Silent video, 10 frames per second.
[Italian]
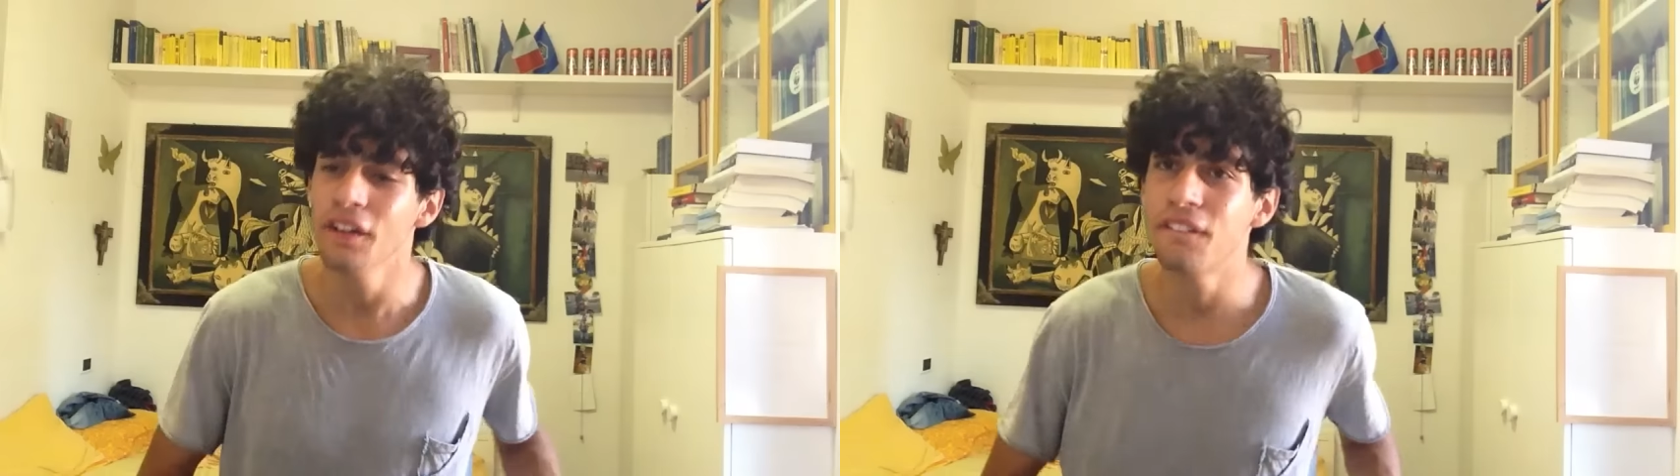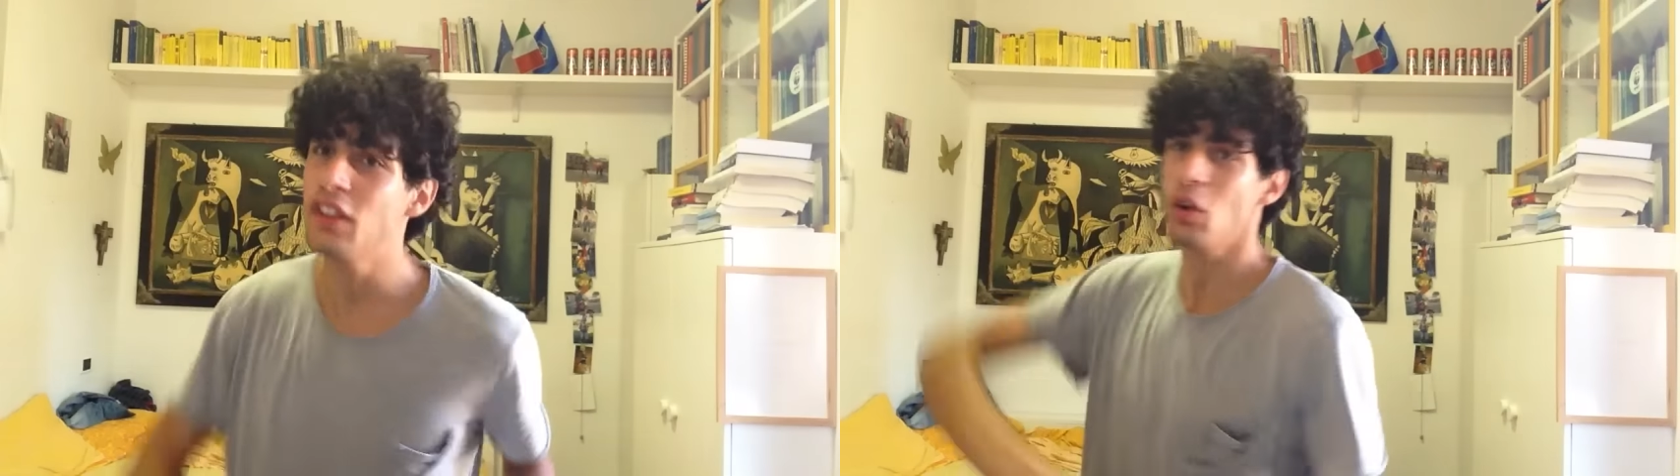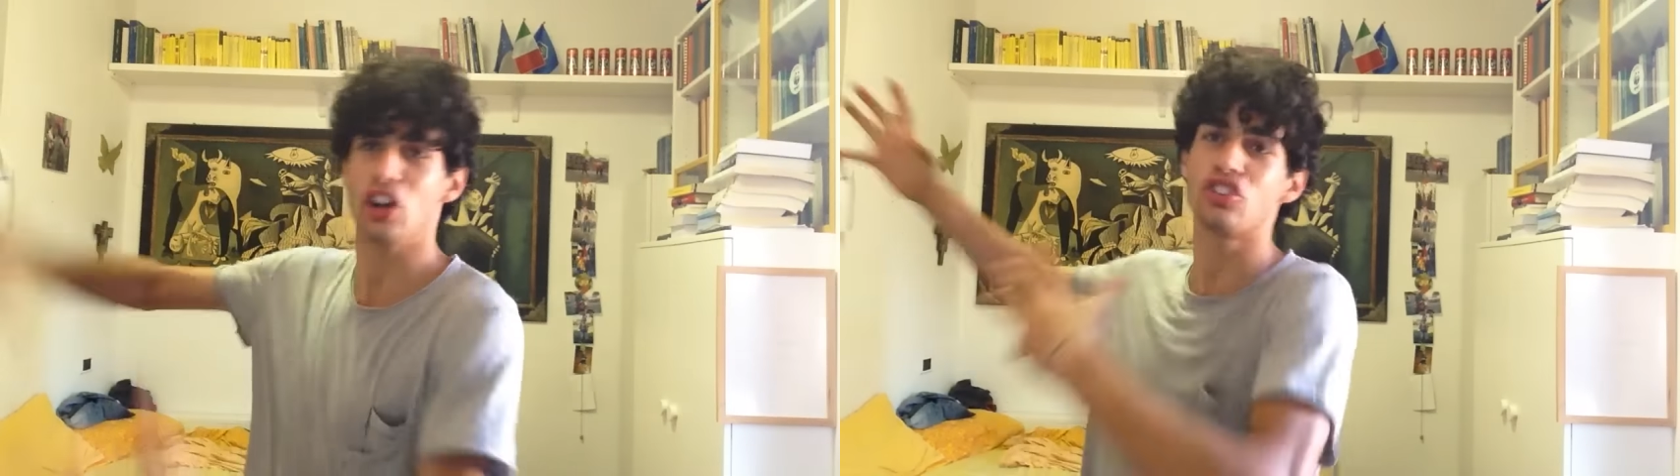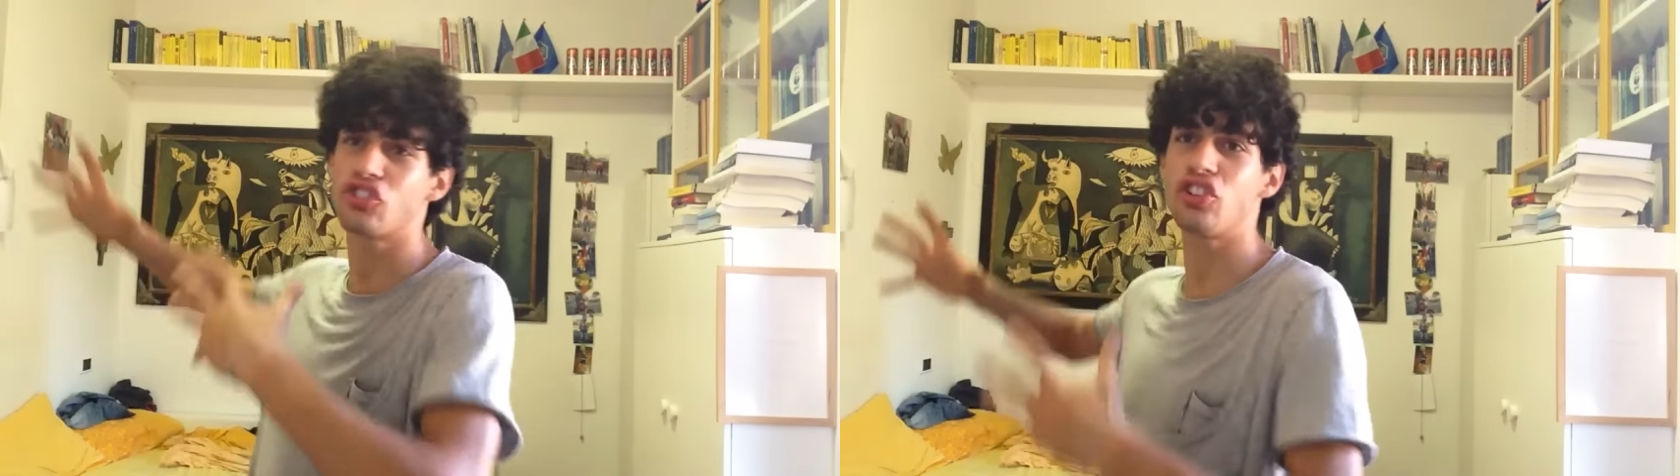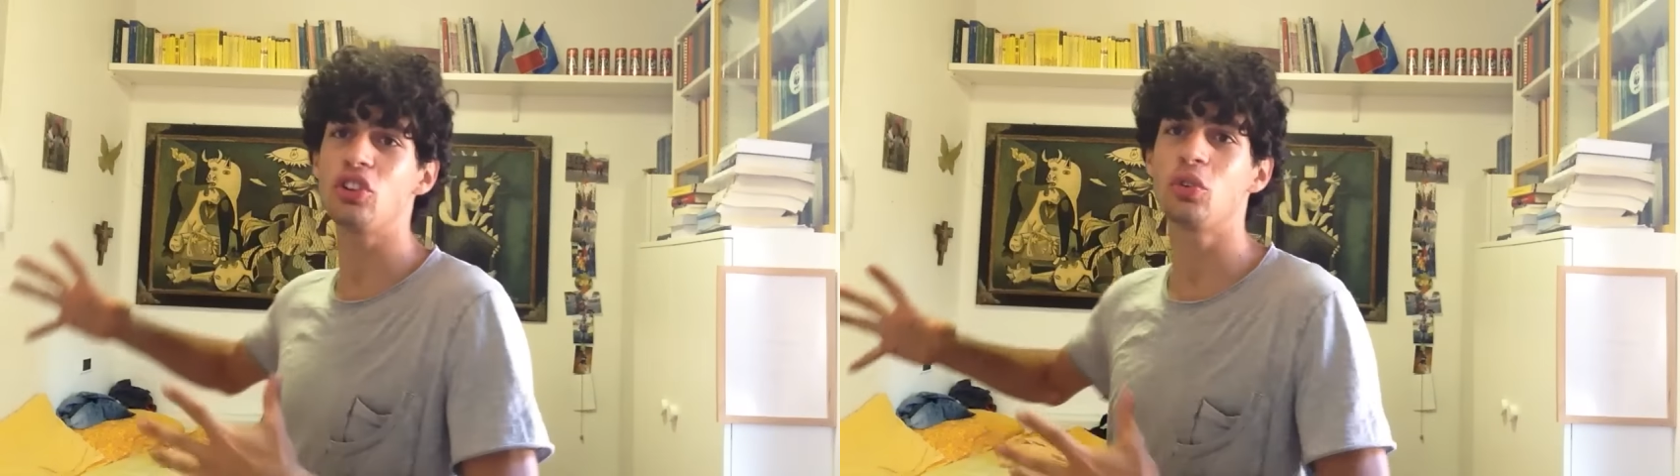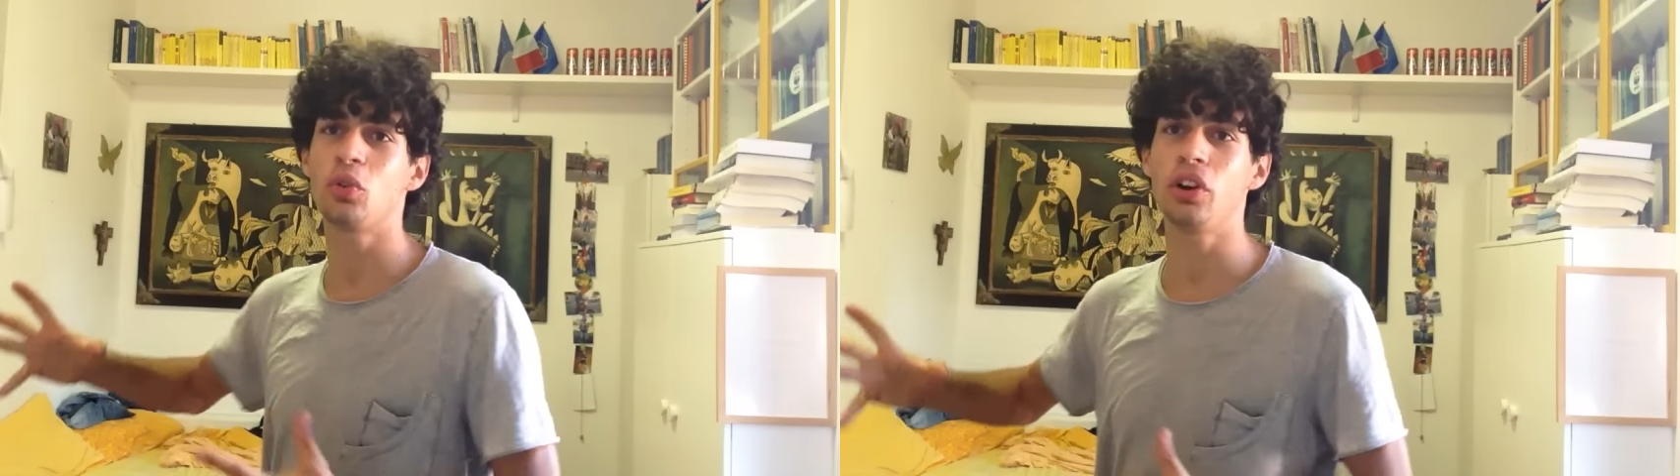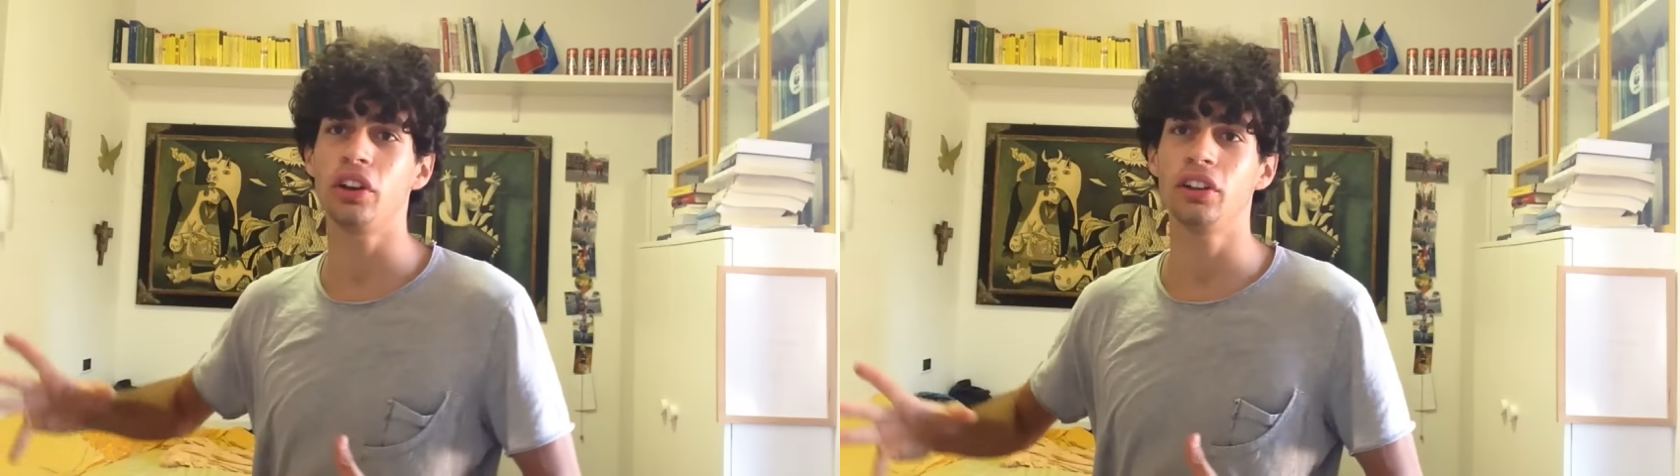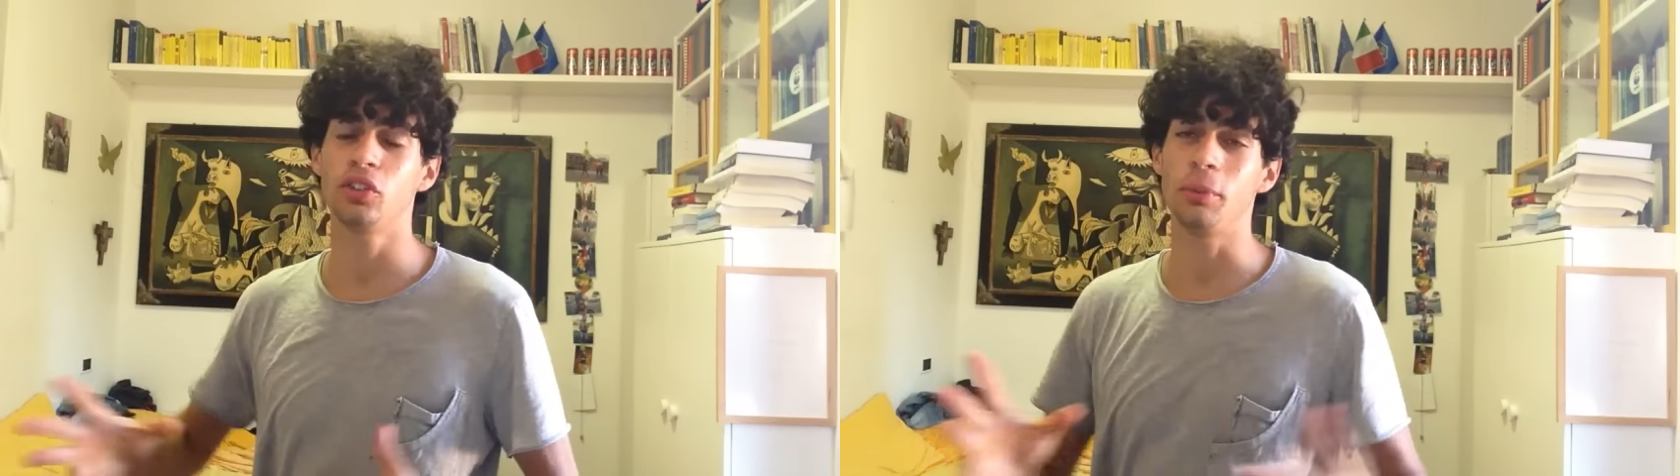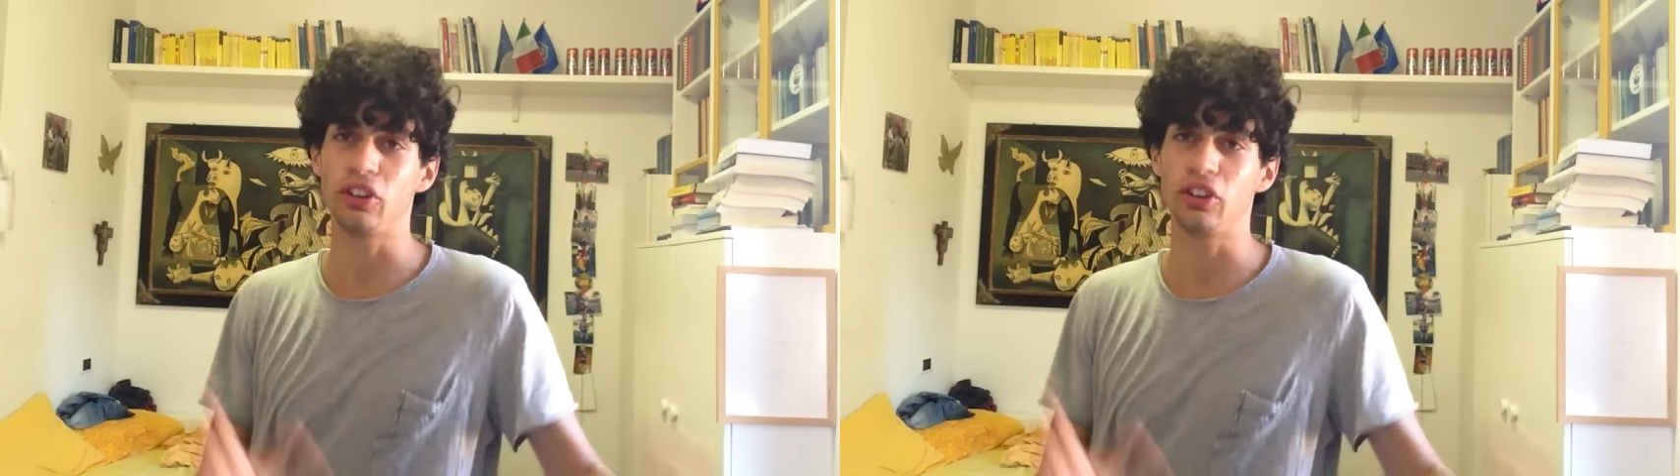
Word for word: fino al 5, insomma,